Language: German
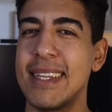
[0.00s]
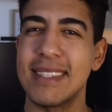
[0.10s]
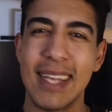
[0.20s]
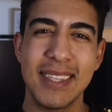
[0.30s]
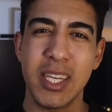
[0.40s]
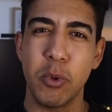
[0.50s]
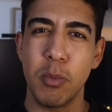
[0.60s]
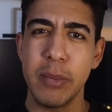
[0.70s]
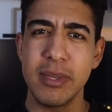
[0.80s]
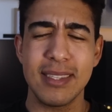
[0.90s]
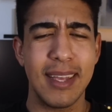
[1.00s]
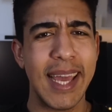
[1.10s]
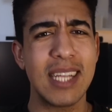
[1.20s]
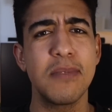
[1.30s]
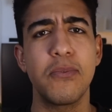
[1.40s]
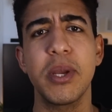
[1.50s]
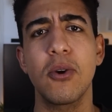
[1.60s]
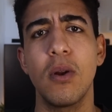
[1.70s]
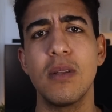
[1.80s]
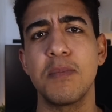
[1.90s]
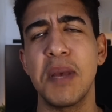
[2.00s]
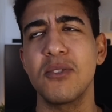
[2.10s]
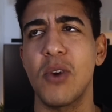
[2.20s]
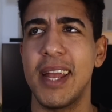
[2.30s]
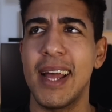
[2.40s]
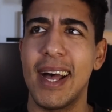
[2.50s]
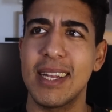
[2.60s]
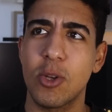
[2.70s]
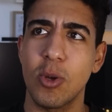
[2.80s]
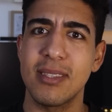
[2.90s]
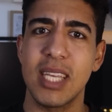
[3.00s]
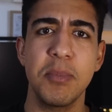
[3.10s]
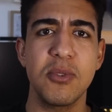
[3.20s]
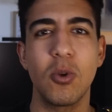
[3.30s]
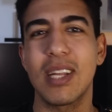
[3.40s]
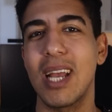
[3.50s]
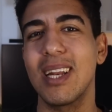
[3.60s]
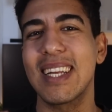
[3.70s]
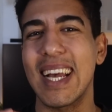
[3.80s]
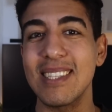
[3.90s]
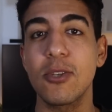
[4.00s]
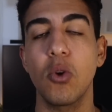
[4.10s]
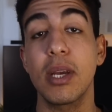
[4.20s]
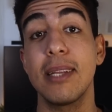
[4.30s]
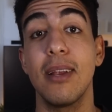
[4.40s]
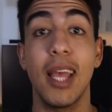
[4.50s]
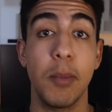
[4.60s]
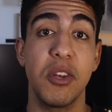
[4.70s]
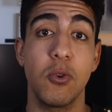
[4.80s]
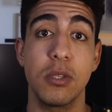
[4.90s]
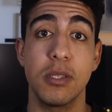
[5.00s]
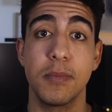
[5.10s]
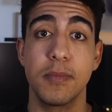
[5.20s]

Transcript: Das einzige Problem ist, Active Recall ist mehr so eine Art Konzept und keine ganz konkrete Lernmethode.